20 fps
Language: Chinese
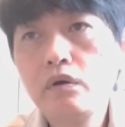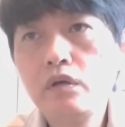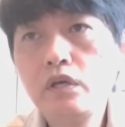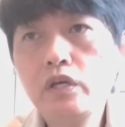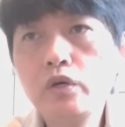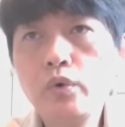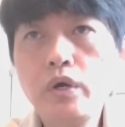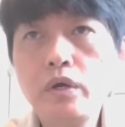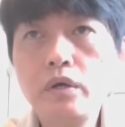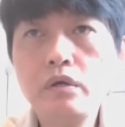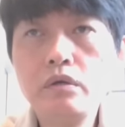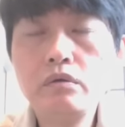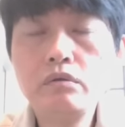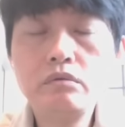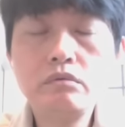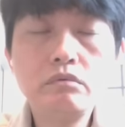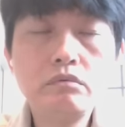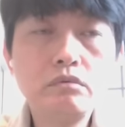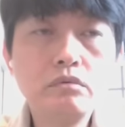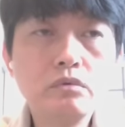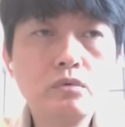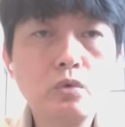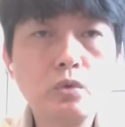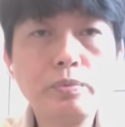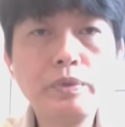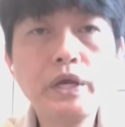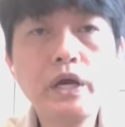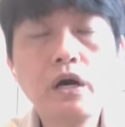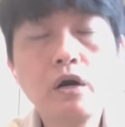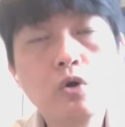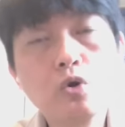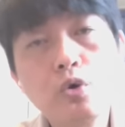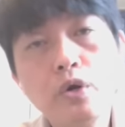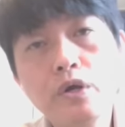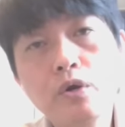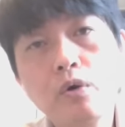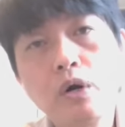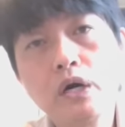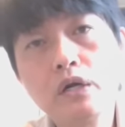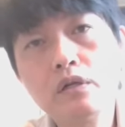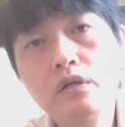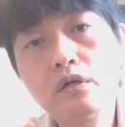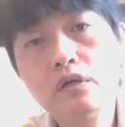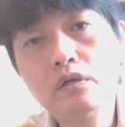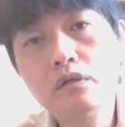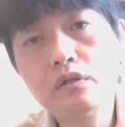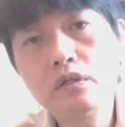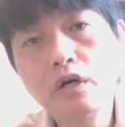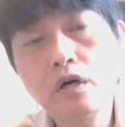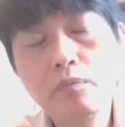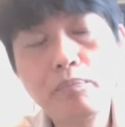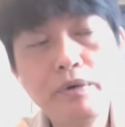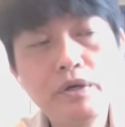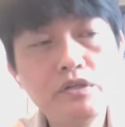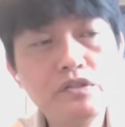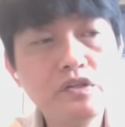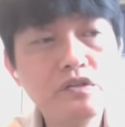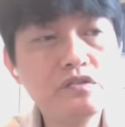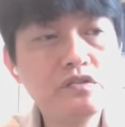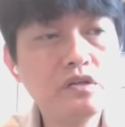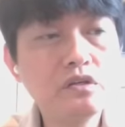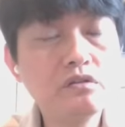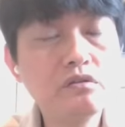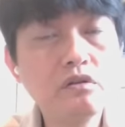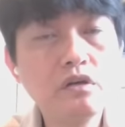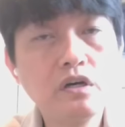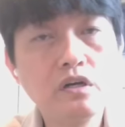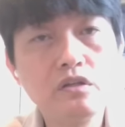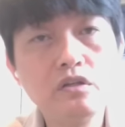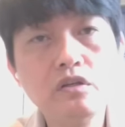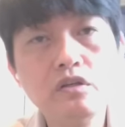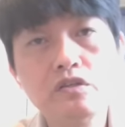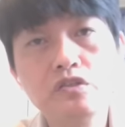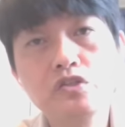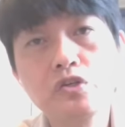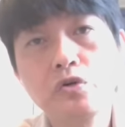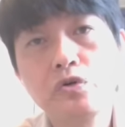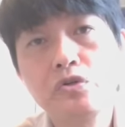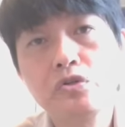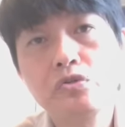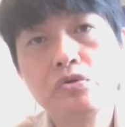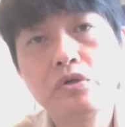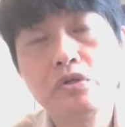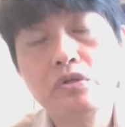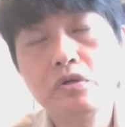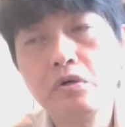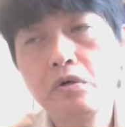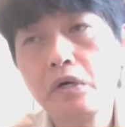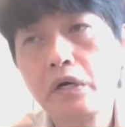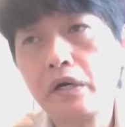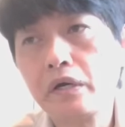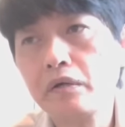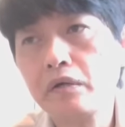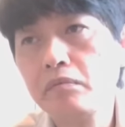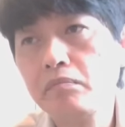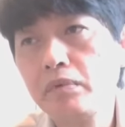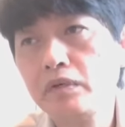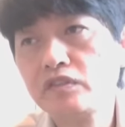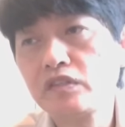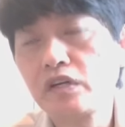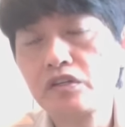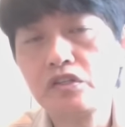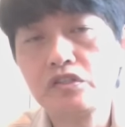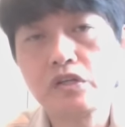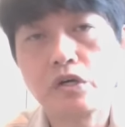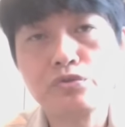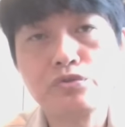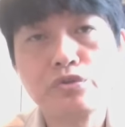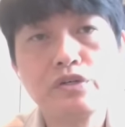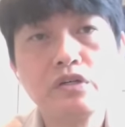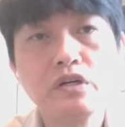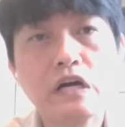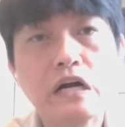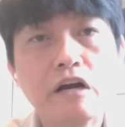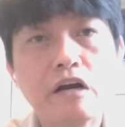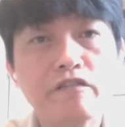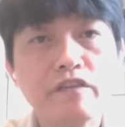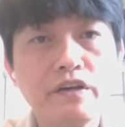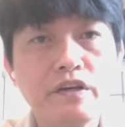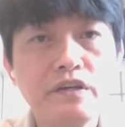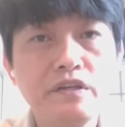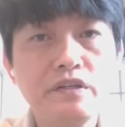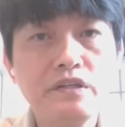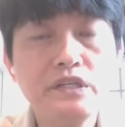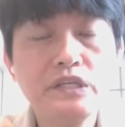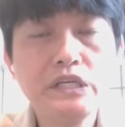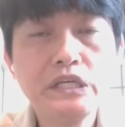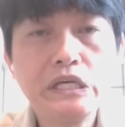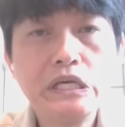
因为股票亏光了，然后被先生狠狠揍一顿，后来被上帝找去喝咖啡。